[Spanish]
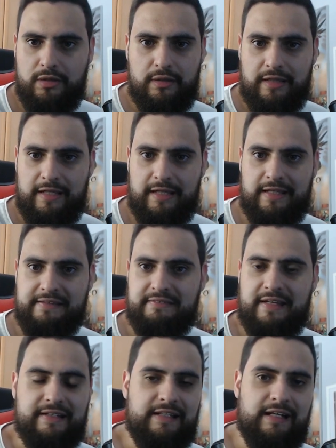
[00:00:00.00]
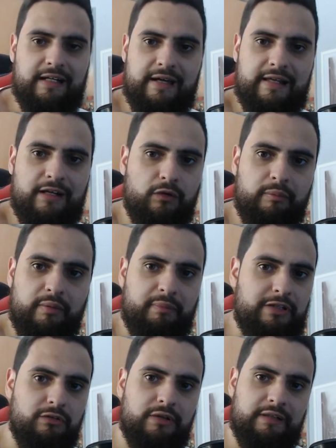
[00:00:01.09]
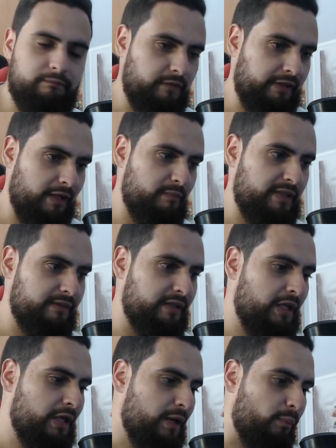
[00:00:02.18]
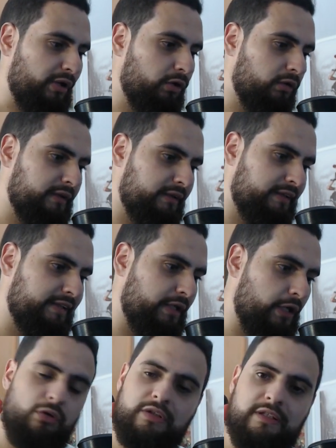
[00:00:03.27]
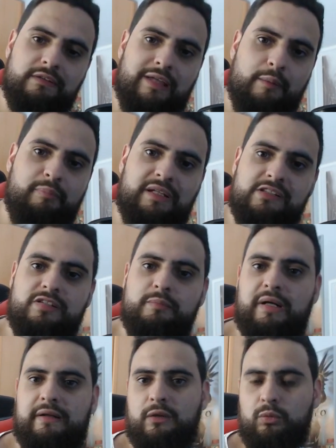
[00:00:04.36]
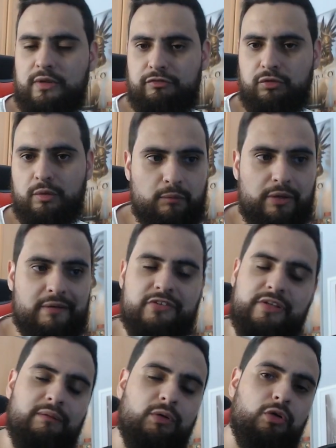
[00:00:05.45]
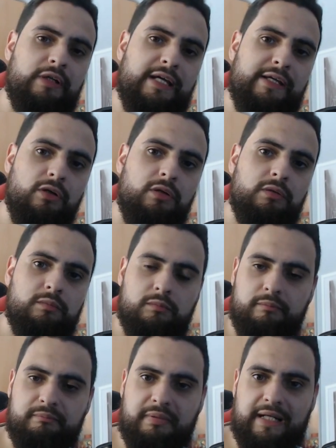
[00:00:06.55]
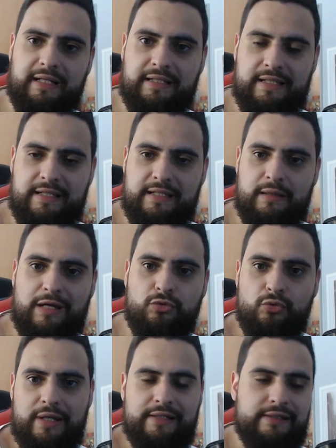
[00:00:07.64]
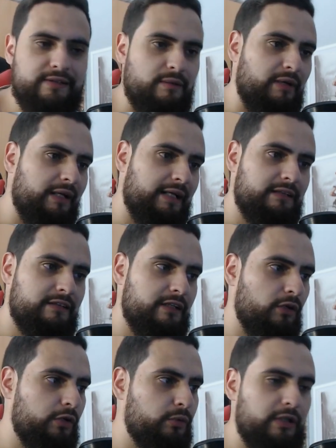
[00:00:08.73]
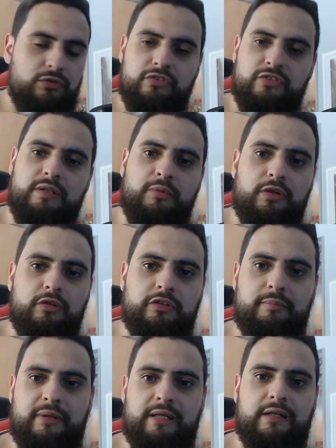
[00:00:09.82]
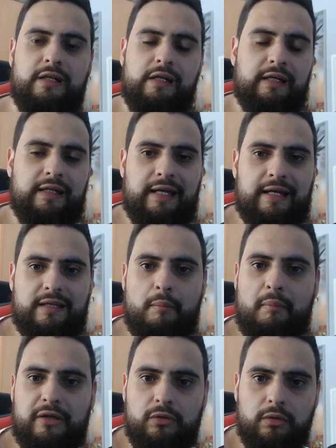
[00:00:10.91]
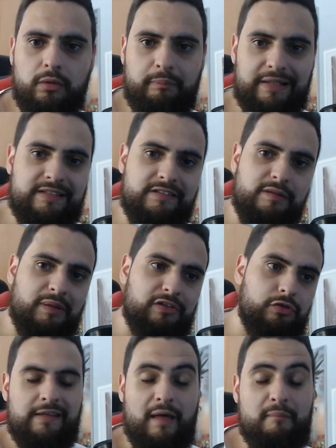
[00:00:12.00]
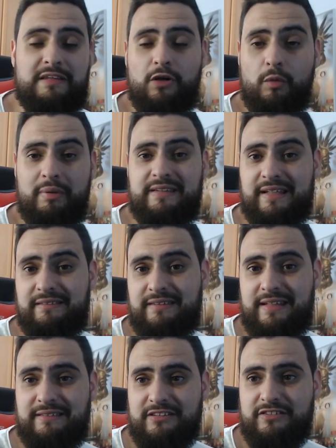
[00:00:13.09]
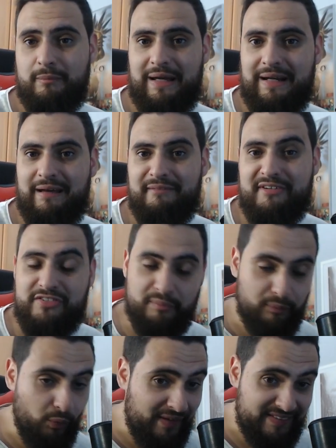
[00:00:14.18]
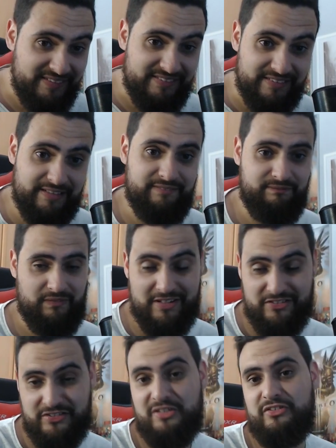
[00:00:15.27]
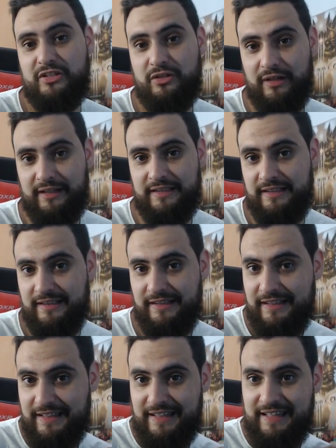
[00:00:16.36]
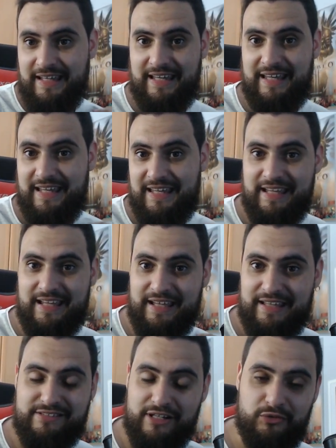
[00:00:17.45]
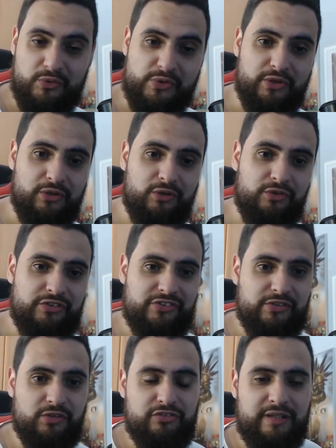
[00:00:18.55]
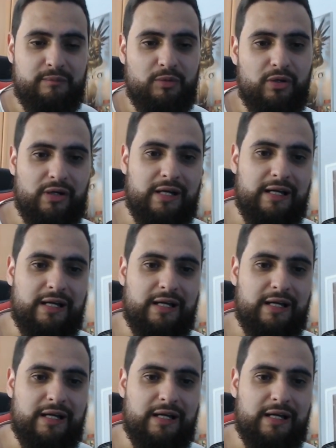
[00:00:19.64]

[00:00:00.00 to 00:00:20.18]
estar en la Copa Española, realmente. Pero quiero intentar participar de alguna forma. Voy a ver si hablo con ellos para que ayudar en el tema del casteo, ayudar todo ese tipo de cosas para que haya mayor participación. También tengo pendiente esta semana a ver si puede ser, a ver si el señor aquí eh, y yo conseguimos